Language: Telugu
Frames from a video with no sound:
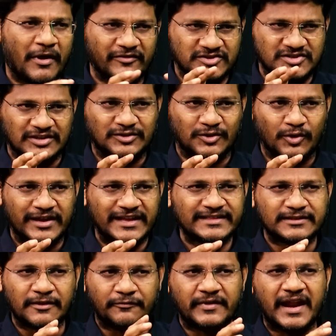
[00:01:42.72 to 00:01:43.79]
భవిష్యత్తులో
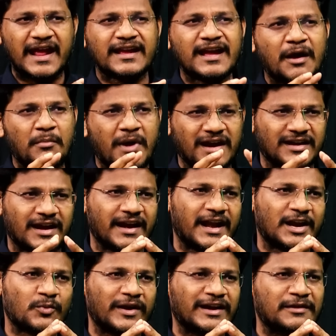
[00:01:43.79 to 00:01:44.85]
ఇంత ఫ్రాంక్గా
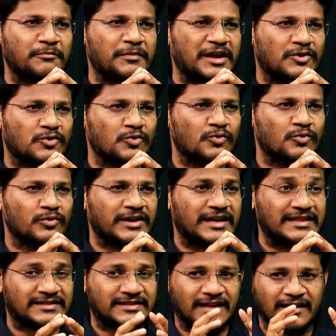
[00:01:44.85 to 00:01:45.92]
మాట్లాడేటువంటి మీకు
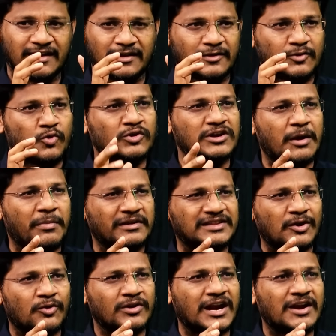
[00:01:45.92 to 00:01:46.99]
ఇంత
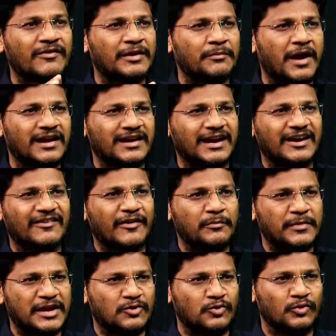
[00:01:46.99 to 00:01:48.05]
కుండబద్దలు కొట్టినటువంటి
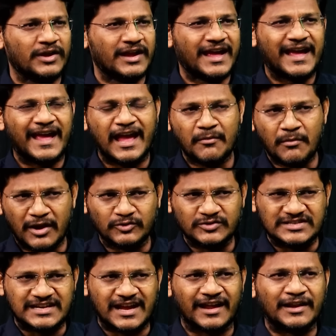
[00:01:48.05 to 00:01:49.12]
మాట్లాడేటువంటి మీకు హేమ
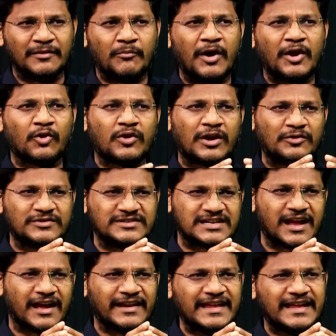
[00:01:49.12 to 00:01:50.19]
నుంచి కానీ మరొకరి నుంచి
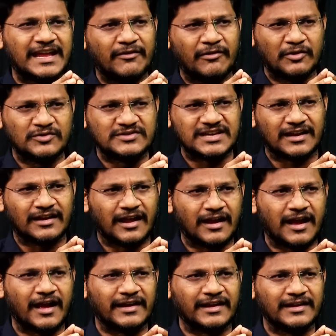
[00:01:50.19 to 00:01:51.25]
కానీ ఇంకెవరి నుంచి అడిగినా
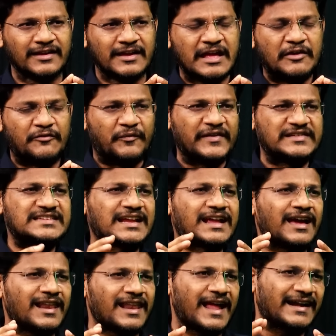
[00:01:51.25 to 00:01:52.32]
కానీ
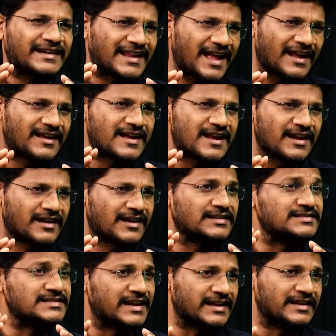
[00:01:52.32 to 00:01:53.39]
ఫిజికల్ అటాక్ గనక
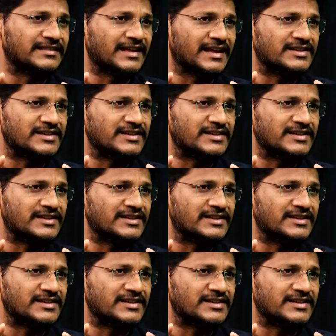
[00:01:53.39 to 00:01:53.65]
జరిగితే